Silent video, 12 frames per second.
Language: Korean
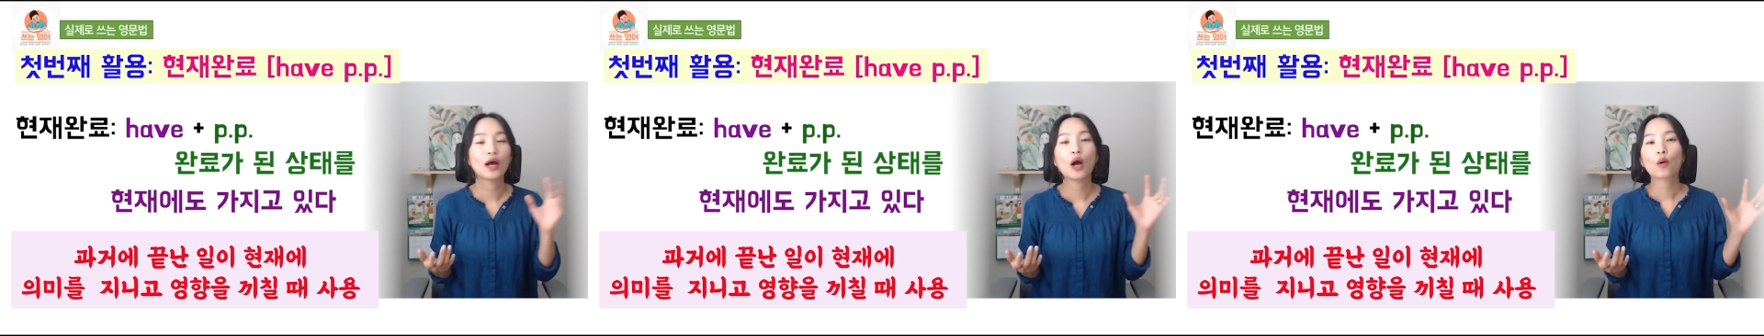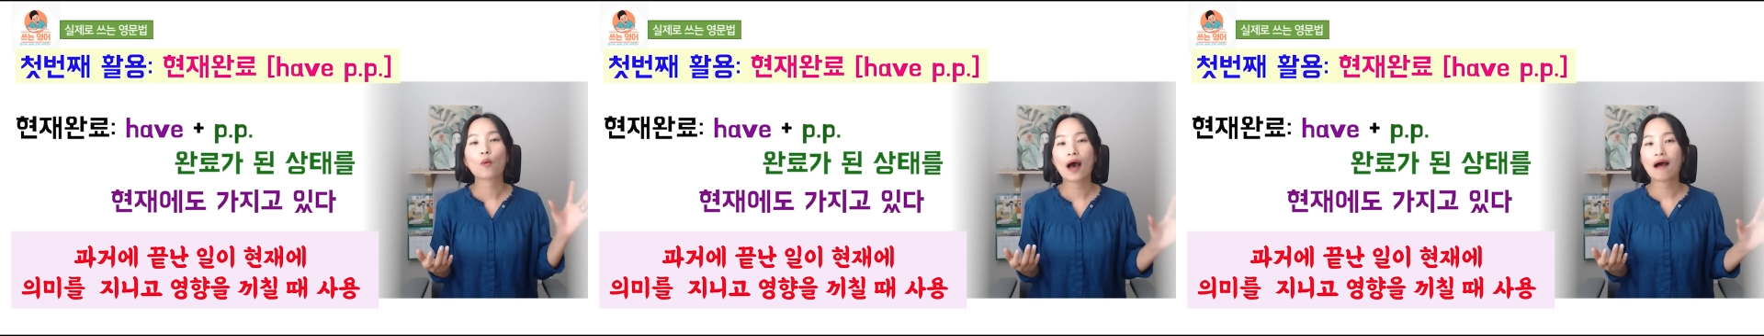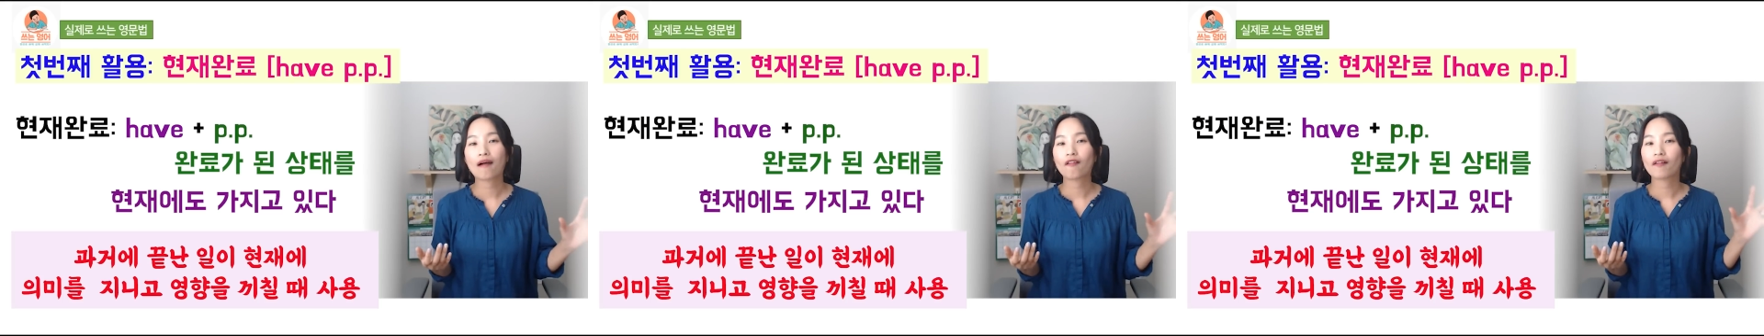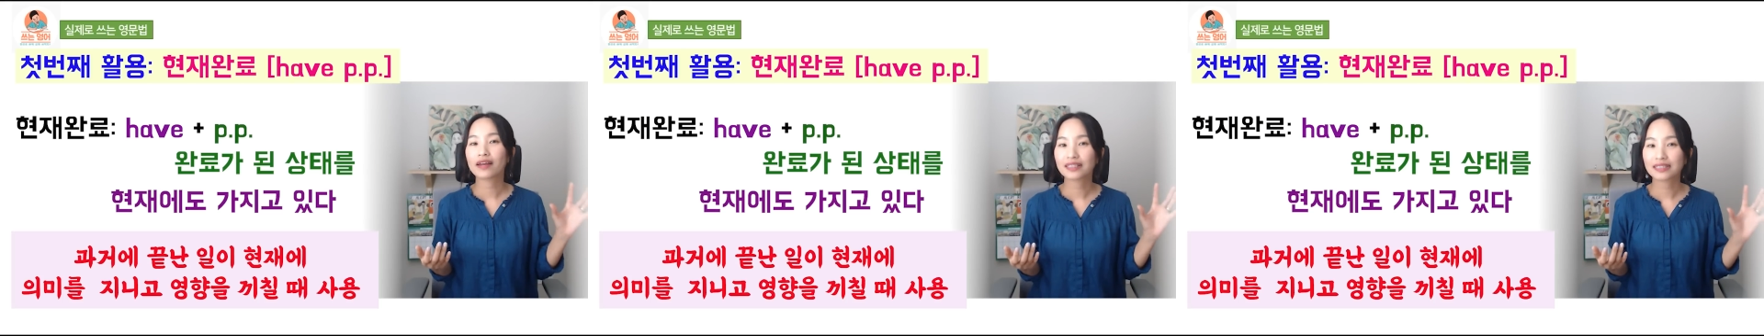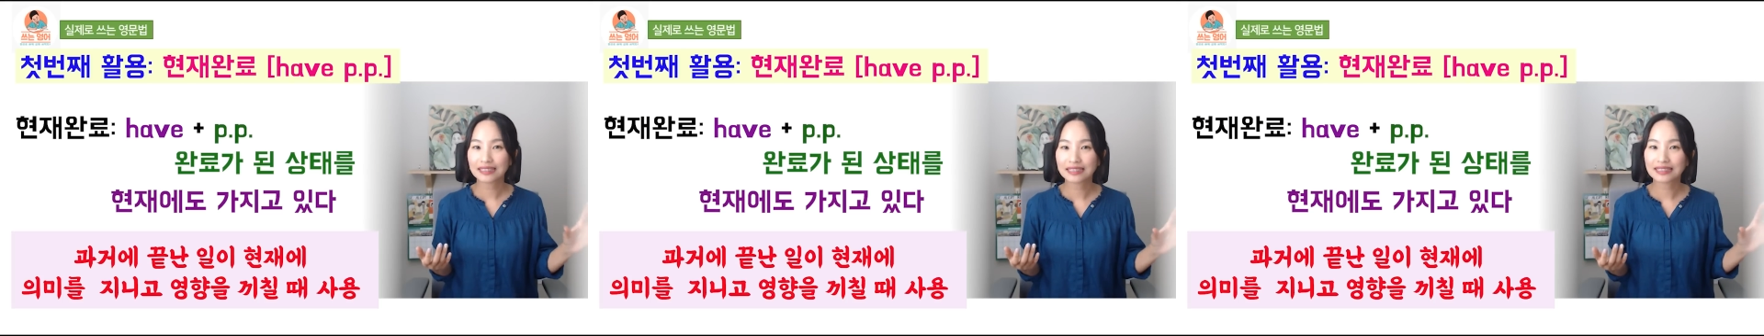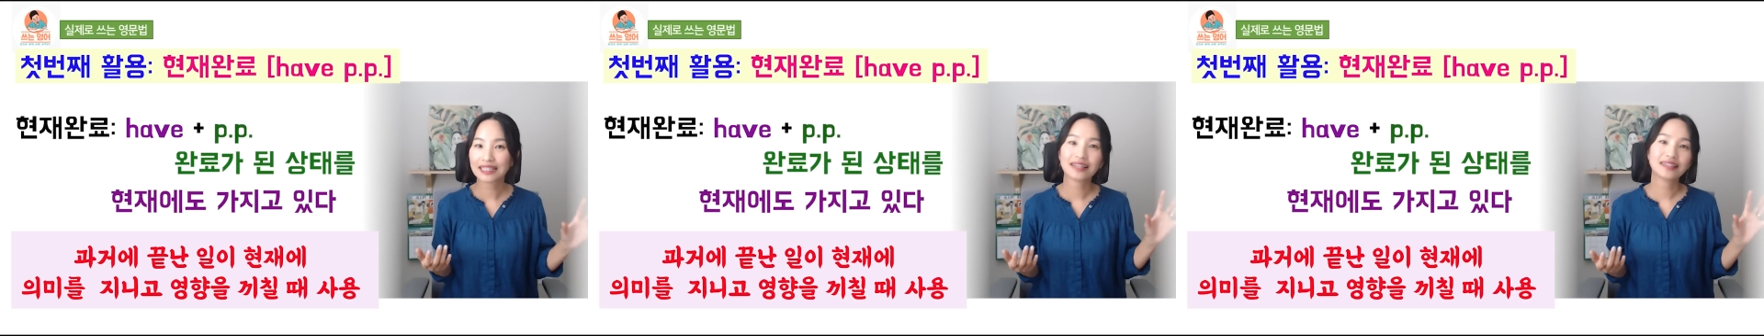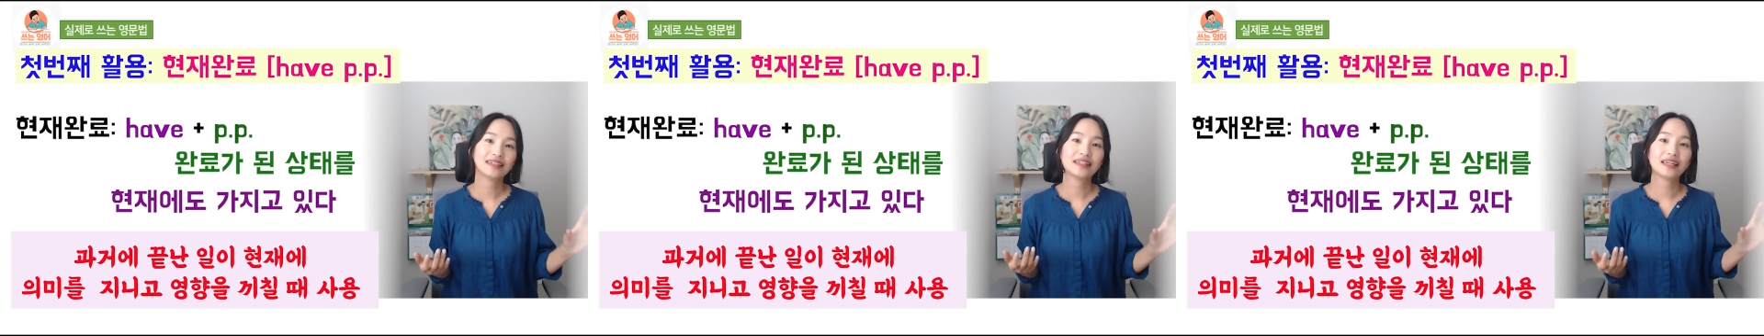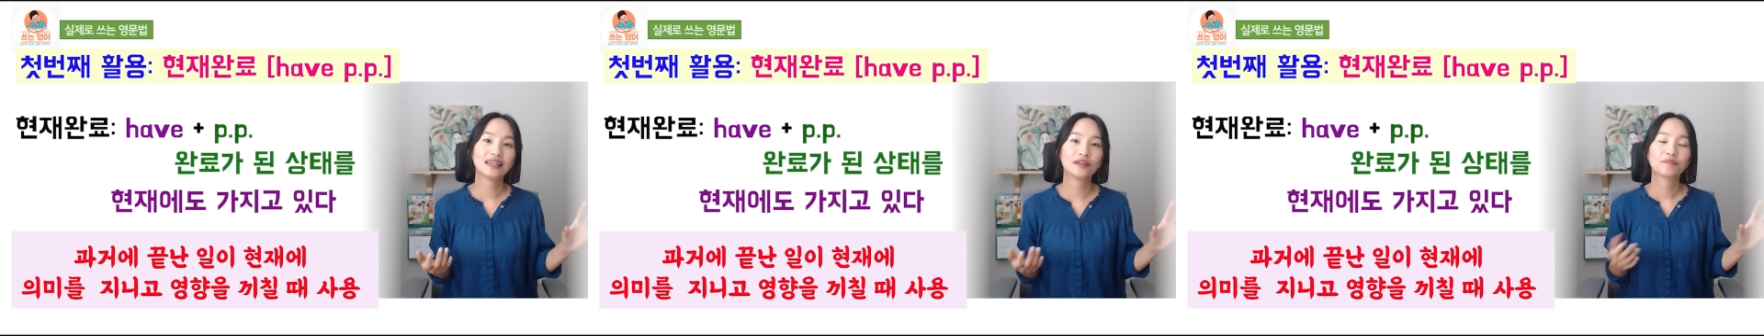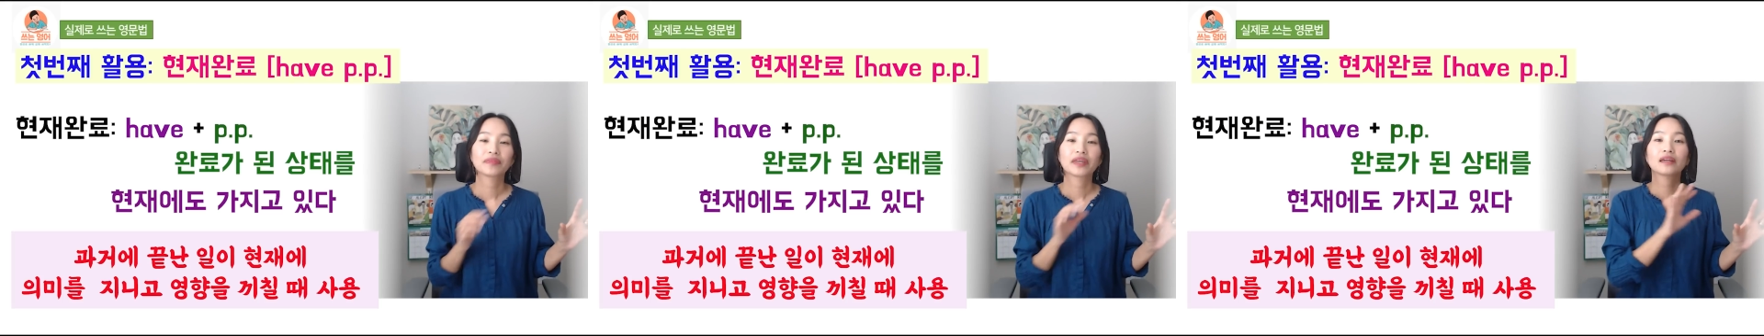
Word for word: 과거에 끝난 일이